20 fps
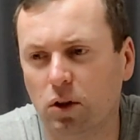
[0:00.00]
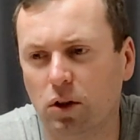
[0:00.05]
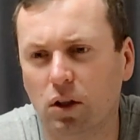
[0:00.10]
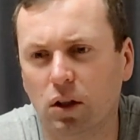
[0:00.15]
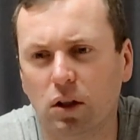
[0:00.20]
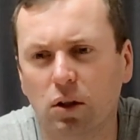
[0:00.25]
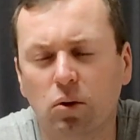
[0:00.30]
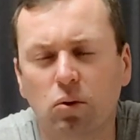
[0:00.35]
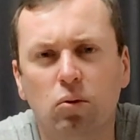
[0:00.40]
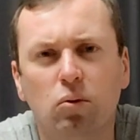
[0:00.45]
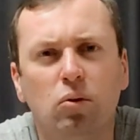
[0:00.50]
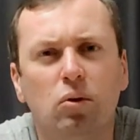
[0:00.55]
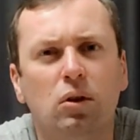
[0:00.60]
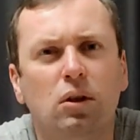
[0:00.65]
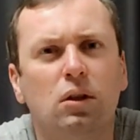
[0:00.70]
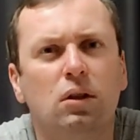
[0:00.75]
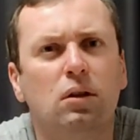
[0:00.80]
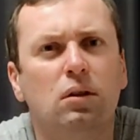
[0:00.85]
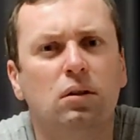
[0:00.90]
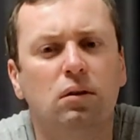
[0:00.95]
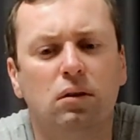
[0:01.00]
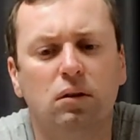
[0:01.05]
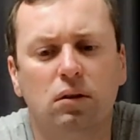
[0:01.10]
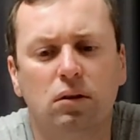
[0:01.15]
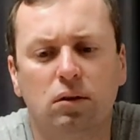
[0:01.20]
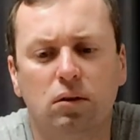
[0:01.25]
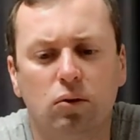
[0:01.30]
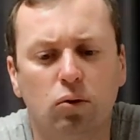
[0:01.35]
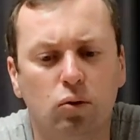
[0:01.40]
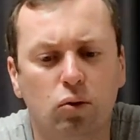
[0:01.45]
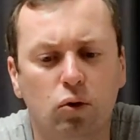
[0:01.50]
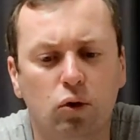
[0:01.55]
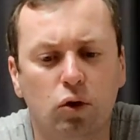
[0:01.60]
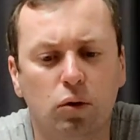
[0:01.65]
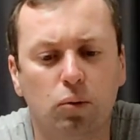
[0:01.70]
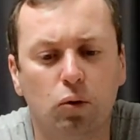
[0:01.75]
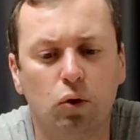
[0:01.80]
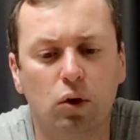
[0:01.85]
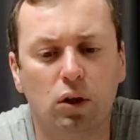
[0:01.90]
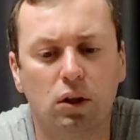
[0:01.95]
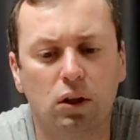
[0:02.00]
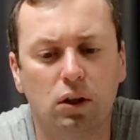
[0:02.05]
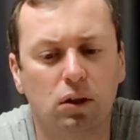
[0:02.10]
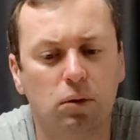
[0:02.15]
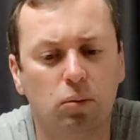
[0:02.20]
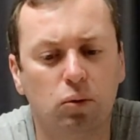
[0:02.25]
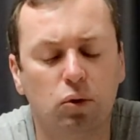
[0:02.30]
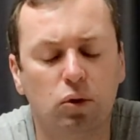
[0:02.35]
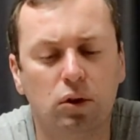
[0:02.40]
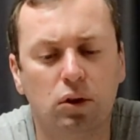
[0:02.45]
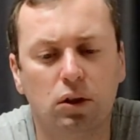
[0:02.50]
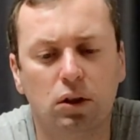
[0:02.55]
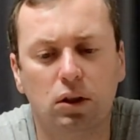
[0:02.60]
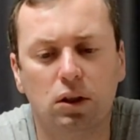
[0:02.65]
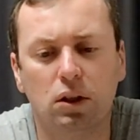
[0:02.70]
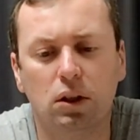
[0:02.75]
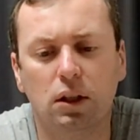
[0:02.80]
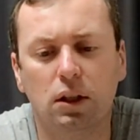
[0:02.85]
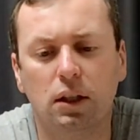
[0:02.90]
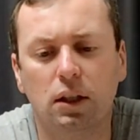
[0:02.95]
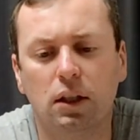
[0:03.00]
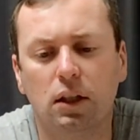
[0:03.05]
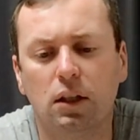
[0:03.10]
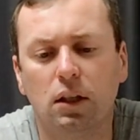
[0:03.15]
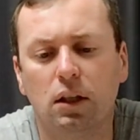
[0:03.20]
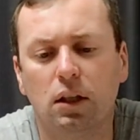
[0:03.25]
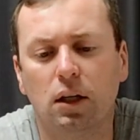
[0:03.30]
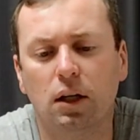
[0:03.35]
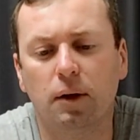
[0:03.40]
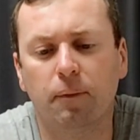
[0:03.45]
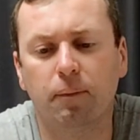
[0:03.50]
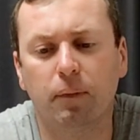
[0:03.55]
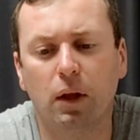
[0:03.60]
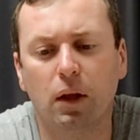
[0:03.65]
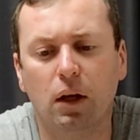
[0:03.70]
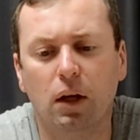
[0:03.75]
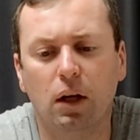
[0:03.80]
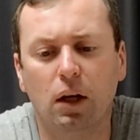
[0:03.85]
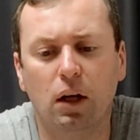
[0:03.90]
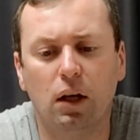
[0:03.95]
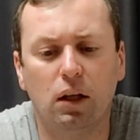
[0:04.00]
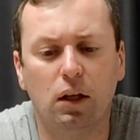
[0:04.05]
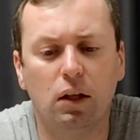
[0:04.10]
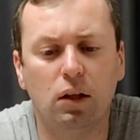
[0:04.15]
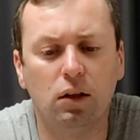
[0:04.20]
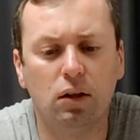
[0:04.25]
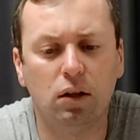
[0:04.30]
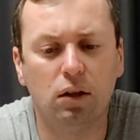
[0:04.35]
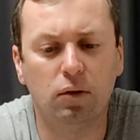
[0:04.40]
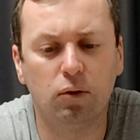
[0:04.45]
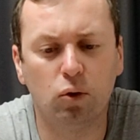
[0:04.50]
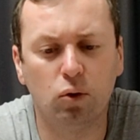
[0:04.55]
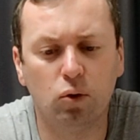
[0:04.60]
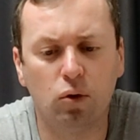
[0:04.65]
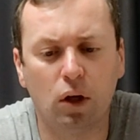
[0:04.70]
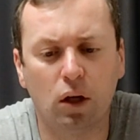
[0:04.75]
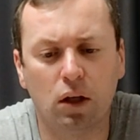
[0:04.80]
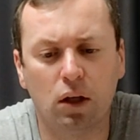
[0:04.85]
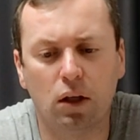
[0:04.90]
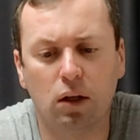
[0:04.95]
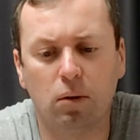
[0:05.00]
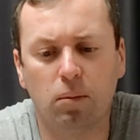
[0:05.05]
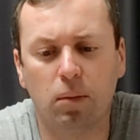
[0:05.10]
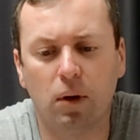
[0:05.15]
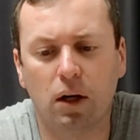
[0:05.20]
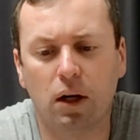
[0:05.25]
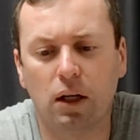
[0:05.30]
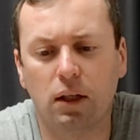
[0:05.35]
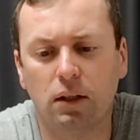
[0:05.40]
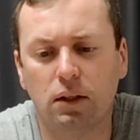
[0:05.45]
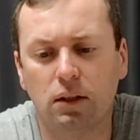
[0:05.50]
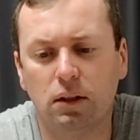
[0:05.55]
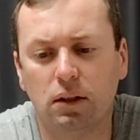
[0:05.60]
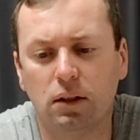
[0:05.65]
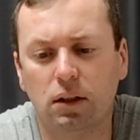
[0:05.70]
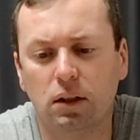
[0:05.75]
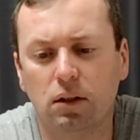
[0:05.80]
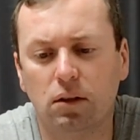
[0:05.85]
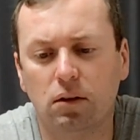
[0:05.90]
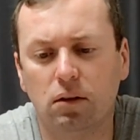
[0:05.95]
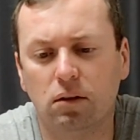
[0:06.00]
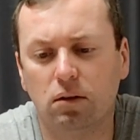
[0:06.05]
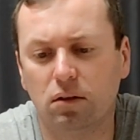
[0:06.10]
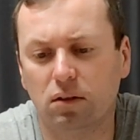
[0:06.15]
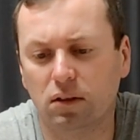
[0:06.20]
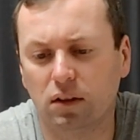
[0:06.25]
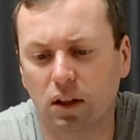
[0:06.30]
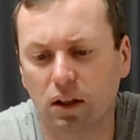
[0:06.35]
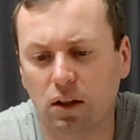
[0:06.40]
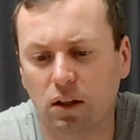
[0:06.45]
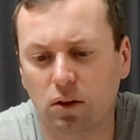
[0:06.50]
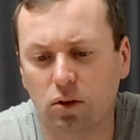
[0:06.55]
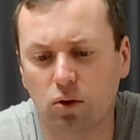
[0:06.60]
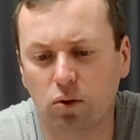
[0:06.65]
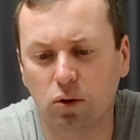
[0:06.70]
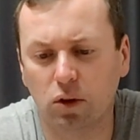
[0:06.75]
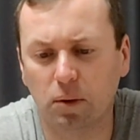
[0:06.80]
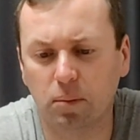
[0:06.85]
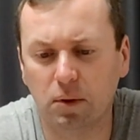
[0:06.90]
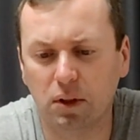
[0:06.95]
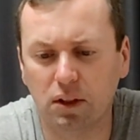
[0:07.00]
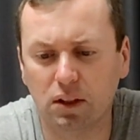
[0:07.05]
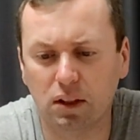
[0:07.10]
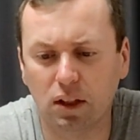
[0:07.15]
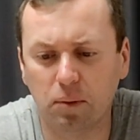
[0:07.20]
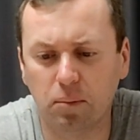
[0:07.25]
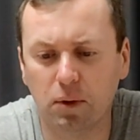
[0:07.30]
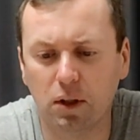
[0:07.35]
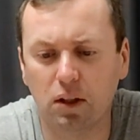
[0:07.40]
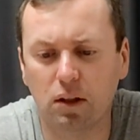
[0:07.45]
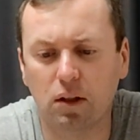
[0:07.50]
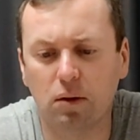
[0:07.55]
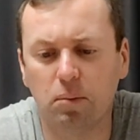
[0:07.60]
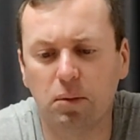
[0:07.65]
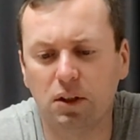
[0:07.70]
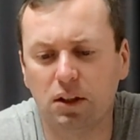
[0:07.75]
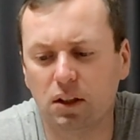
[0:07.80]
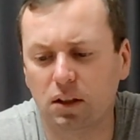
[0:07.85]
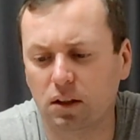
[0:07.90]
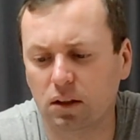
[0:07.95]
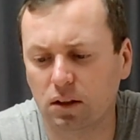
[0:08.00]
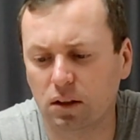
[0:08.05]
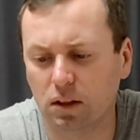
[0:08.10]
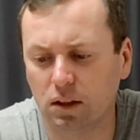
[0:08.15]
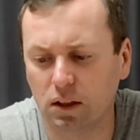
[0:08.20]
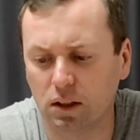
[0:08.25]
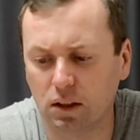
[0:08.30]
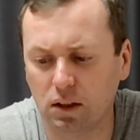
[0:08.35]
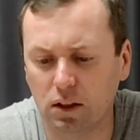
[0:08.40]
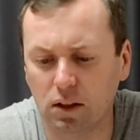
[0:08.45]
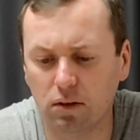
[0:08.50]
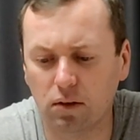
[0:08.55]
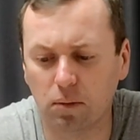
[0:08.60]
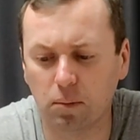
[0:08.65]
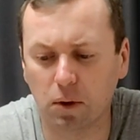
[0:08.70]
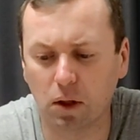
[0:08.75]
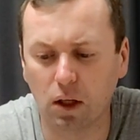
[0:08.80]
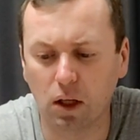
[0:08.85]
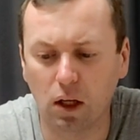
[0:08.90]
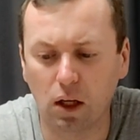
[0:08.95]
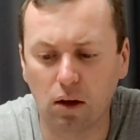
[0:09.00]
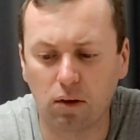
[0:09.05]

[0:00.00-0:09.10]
литературы, тут очень много, кстати, будет ссылок и на интервью, как ей брались, и на всякие судебные заметки, беседы с детективами.